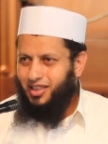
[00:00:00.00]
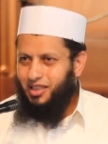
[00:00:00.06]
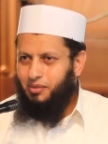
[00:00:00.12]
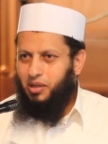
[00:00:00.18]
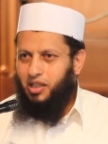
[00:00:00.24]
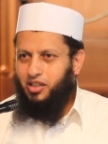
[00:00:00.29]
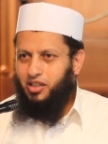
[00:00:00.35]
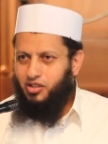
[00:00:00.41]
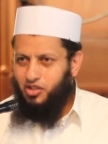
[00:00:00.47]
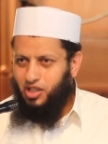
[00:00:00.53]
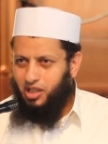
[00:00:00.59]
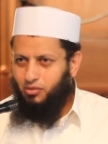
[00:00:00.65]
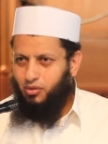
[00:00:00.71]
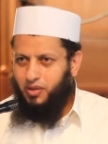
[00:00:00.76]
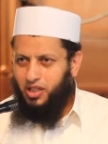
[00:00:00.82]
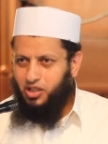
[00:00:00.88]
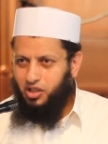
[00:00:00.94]
يبقى يرجع
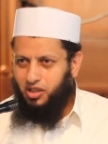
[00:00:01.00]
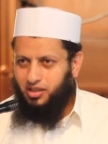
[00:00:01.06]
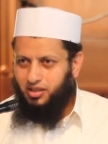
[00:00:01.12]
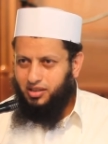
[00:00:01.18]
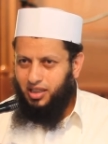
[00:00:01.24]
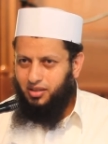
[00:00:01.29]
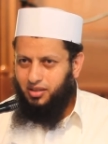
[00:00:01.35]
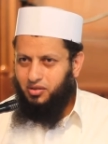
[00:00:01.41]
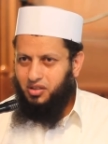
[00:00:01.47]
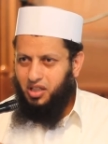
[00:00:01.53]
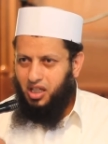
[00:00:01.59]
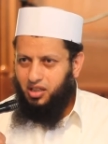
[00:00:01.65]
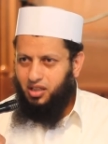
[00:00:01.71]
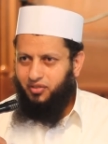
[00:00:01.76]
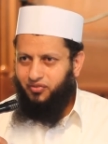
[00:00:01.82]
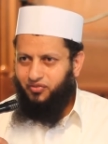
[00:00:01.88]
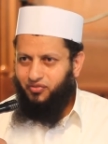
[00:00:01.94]
مباشرة
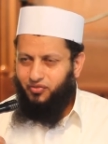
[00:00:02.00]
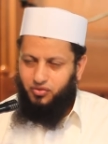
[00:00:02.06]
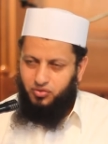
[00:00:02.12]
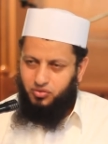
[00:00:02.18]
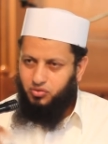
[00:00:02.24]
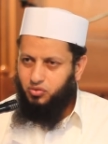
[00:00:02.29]
يقف